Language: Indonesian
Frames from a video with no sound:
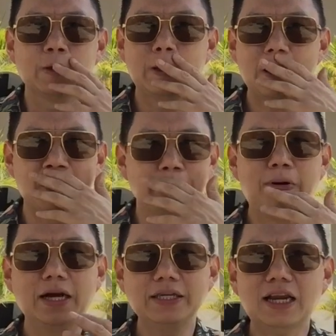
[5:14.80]
Ya,
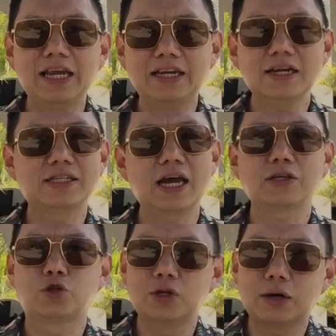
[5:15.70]
banyak leaders yang
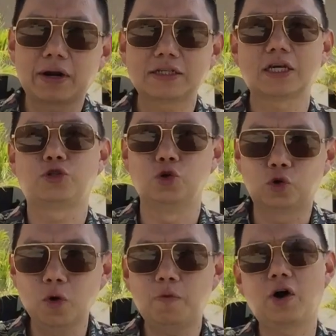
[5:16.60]
sudah merasa
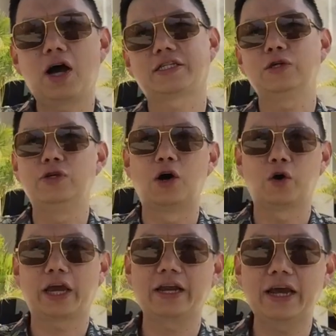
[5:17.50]
cukup, wah saya udah
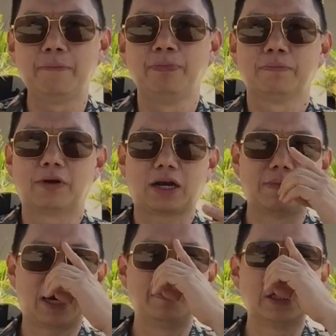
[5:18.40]
oke okay deh,
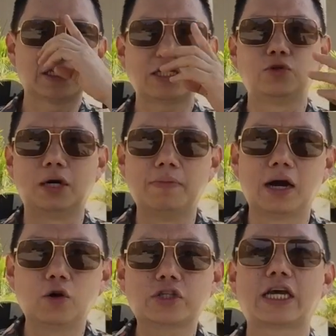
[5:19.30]
perkembangan bisnis saya sudah
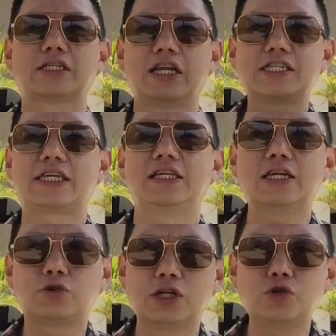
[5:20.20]
bagus, saya sendiri
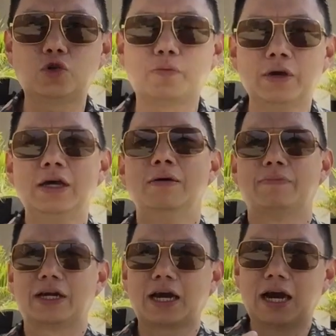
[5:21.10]
skillnya sudah cukup.
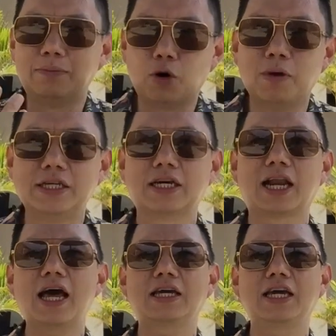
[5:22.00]
Mereka nggak mau belajar
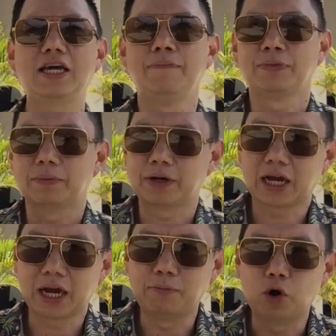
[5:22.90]
lagi,
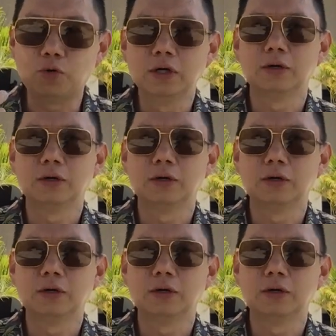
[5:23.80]
mereka nggak mau